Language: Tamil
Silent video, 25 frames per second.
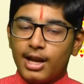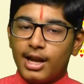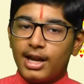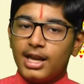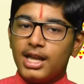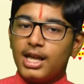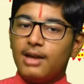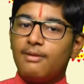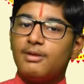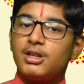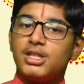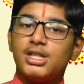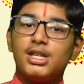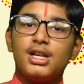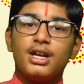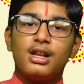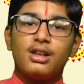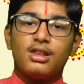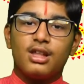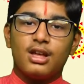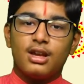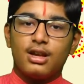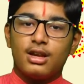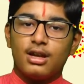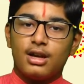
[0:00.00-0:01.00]
நிறைய விஷயங்கள்
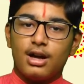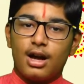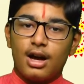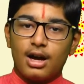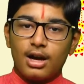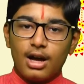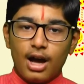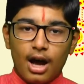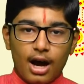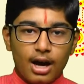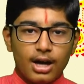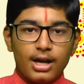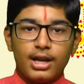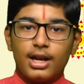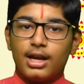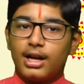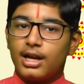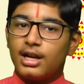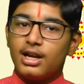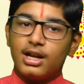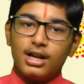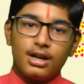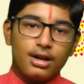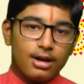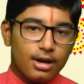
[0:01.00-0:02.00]
செய்யறதுக்காக ஆயிரம்
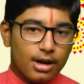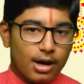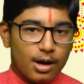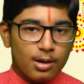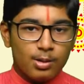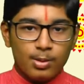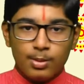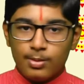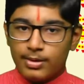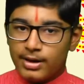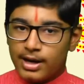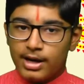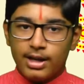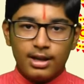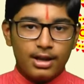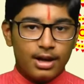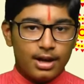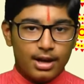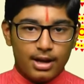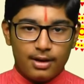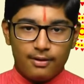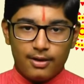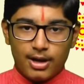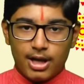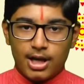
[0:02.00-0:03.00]
கைகள் இருக்கா நம்ம லலிதா
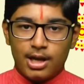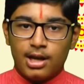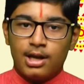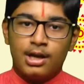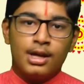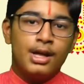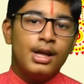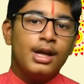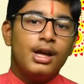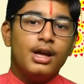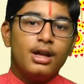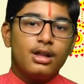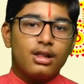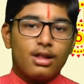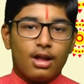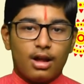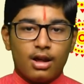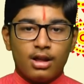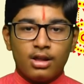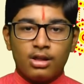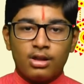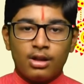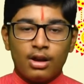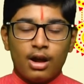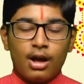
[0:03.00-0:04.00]
தேவிக்கு
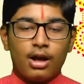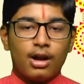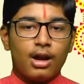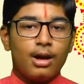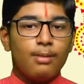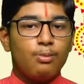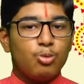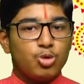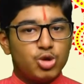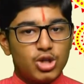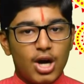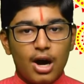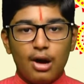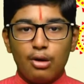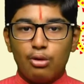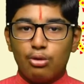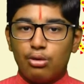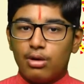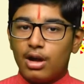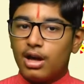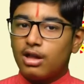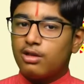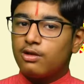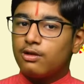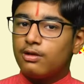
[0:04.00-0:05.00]
சஹசாரா
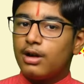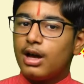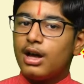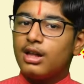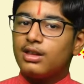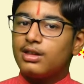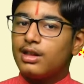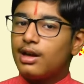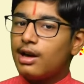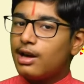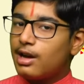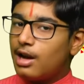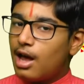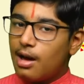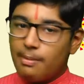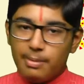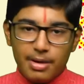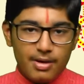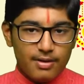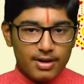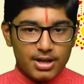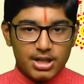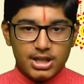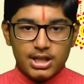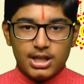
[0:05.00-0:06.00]
முஜாருடா சுதா சாராபி
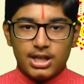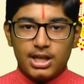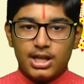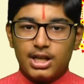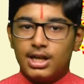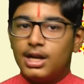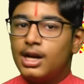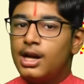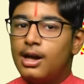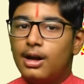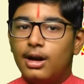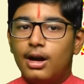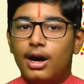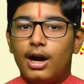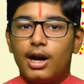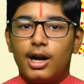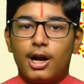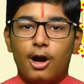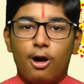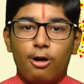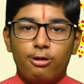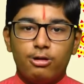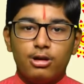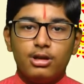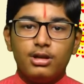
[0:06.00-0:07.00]
வர்ஷினி
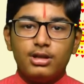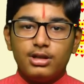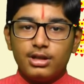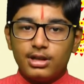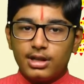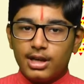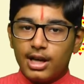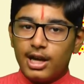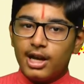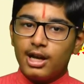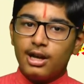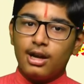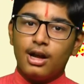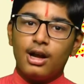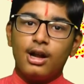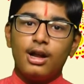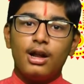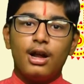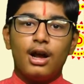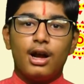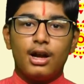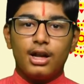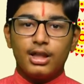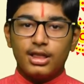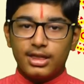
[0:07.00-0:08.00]
அதாவது தேனால்
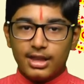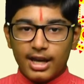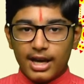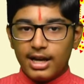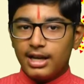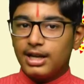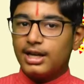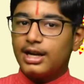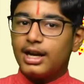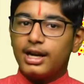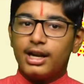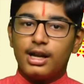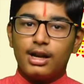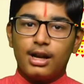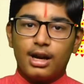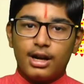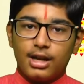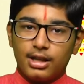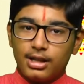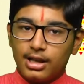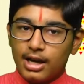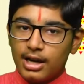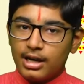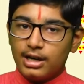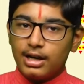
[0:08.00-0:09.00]
ஆன தேன் கடல் அந்த
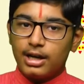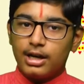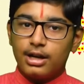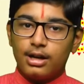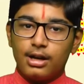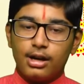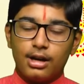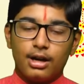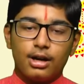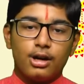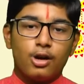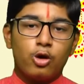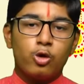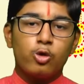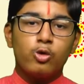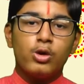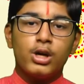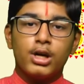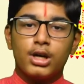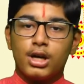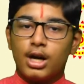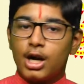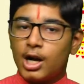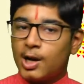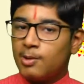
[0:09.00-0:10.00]
தேன் கடலுக்கு நடுவில்
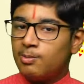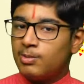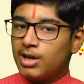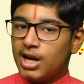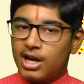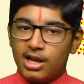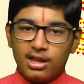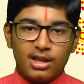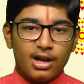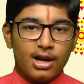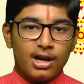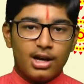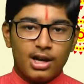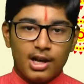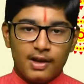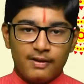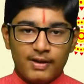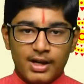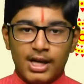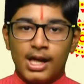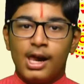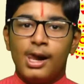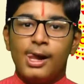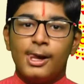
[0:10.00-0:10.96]
இருக்கலாம் லலிதா தேவி